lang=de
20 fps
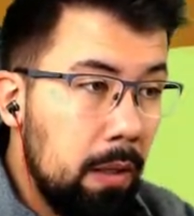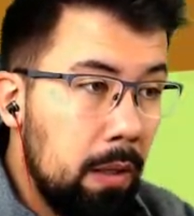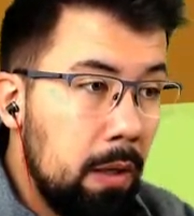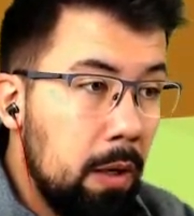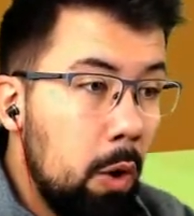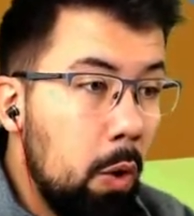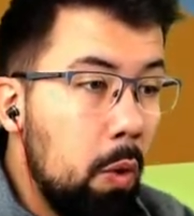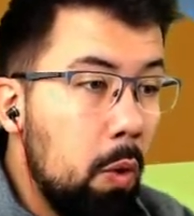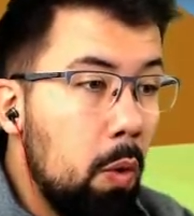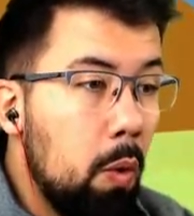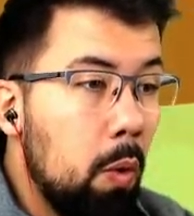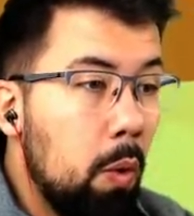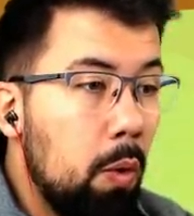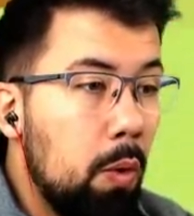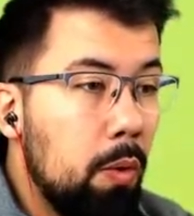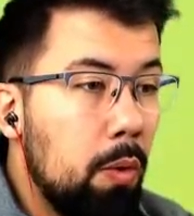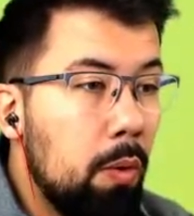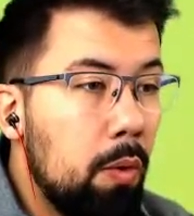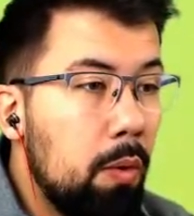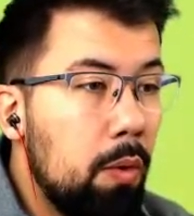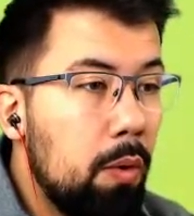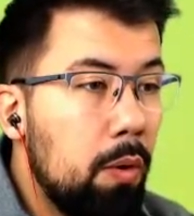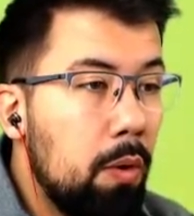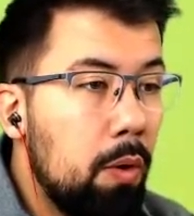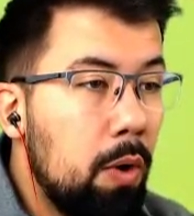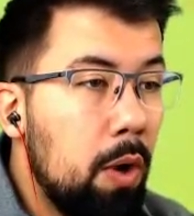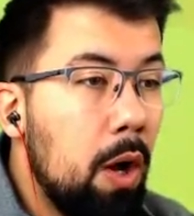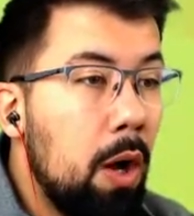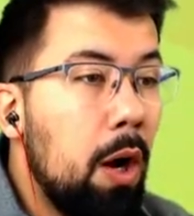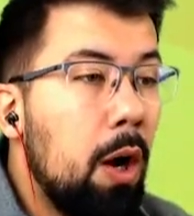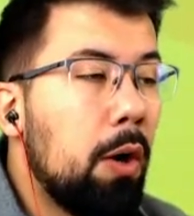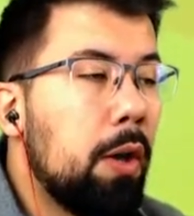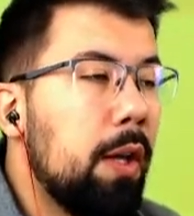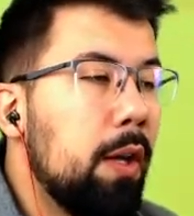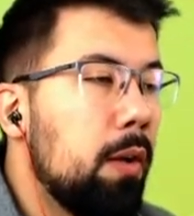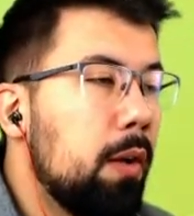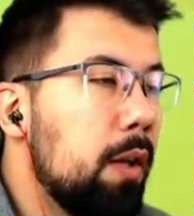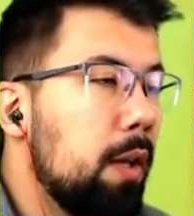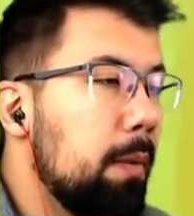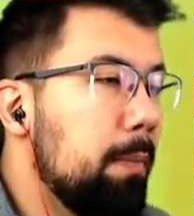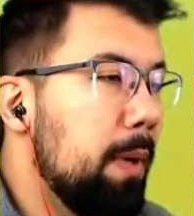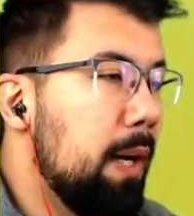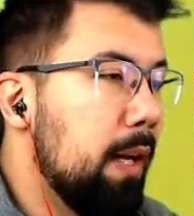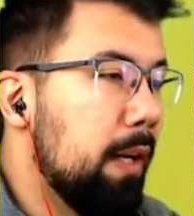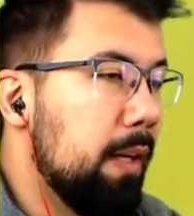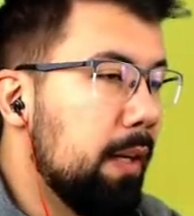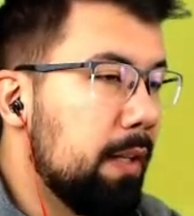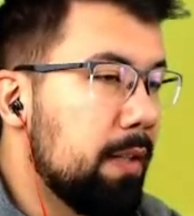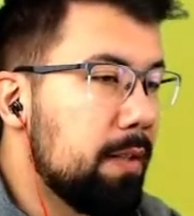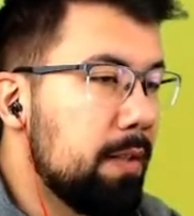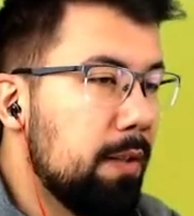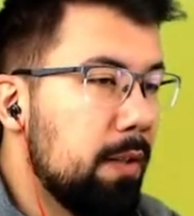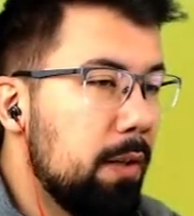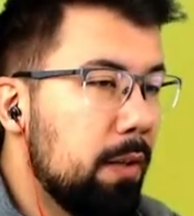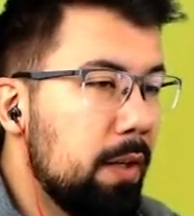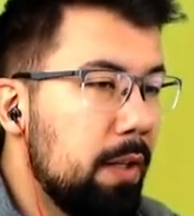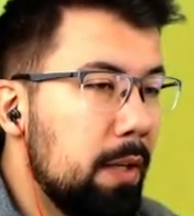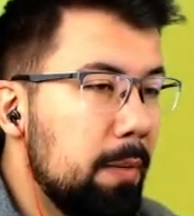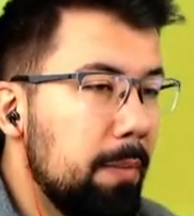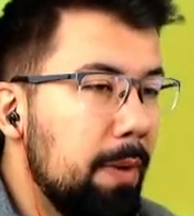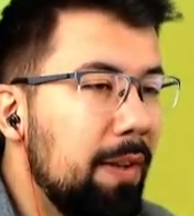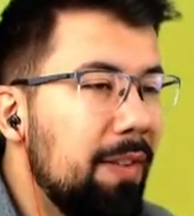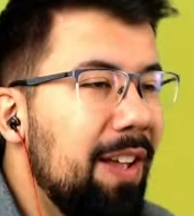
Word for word: Oh! Okay, okay, die machen nichts. Okay, die machen...